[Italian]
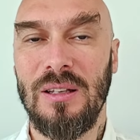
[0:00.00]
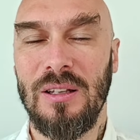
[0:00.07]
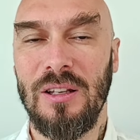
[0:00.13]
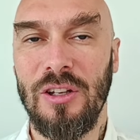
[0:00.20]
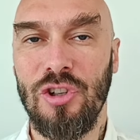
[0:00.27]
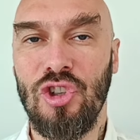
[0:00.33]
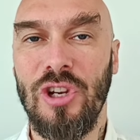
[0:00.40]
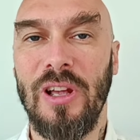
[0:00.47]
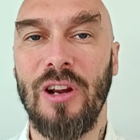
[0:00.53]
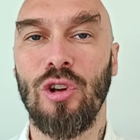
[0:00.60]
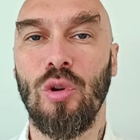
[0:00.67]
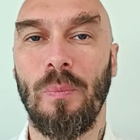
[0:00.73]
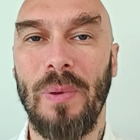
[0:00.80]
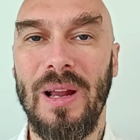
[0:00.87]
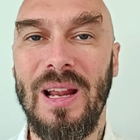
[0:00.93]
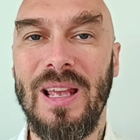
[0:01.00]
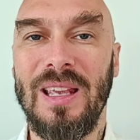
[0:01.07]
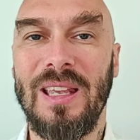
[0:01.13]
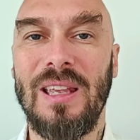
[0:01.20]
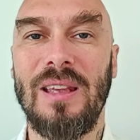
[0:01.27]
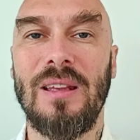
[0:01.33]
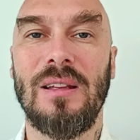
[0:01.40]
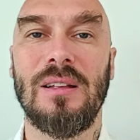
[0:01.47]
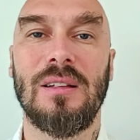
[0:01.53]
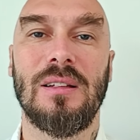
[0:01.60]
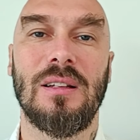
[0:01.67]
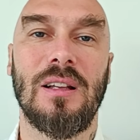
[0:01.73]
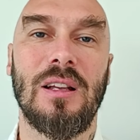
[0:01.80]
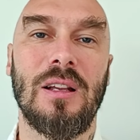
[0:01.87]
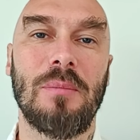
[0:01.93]
eh, c'erano parecchi
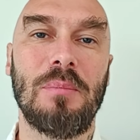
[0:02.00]
eh,